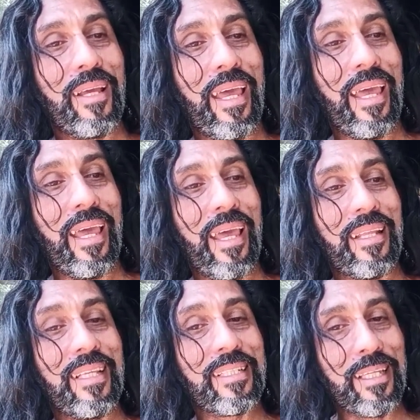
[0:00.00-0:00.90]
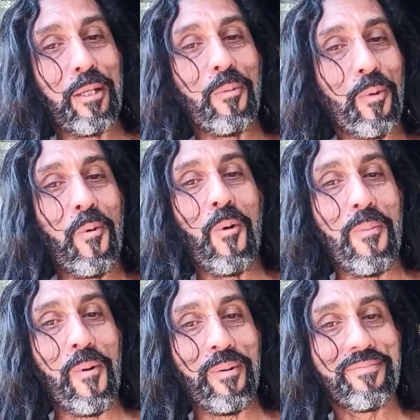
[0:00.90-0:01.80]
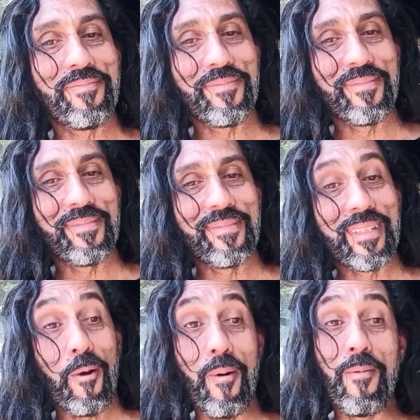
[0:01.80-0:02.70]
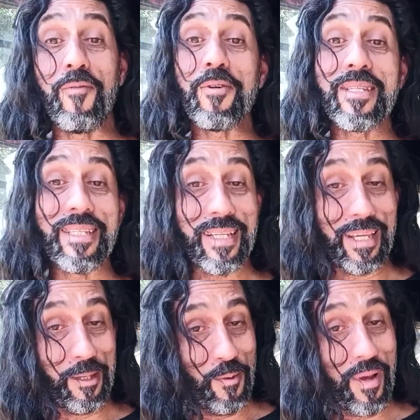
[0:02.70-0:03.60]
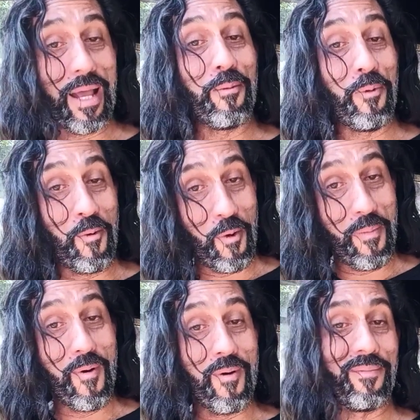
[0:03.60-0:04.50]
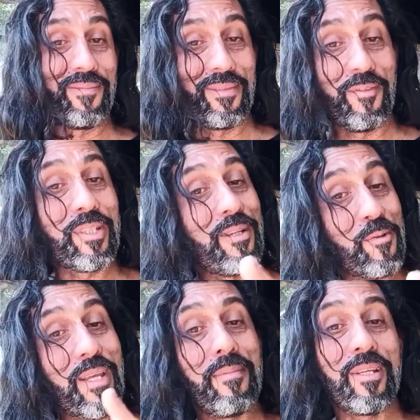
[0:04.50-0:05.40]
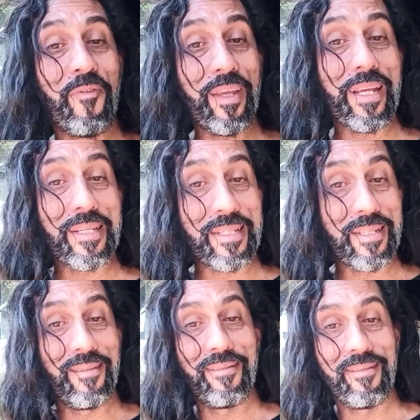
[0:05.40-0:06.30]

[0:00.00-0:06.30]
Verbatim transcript: é, descrito por um robô. Como você é educado por um robô, você não sabe a diferença.